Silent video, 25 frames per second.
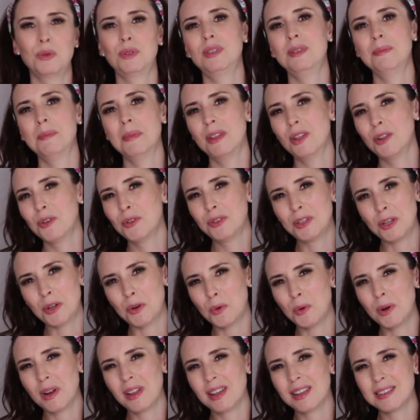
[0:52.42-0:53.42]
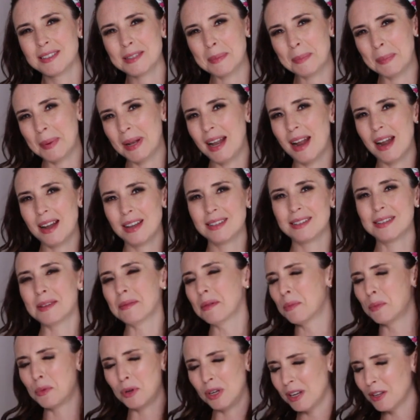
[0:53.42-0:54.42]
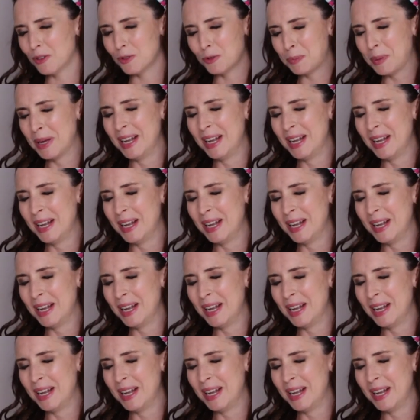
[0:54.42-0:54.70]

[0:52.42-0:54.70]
pues sí me dieron ternura de que se pelean y se ven muy lindos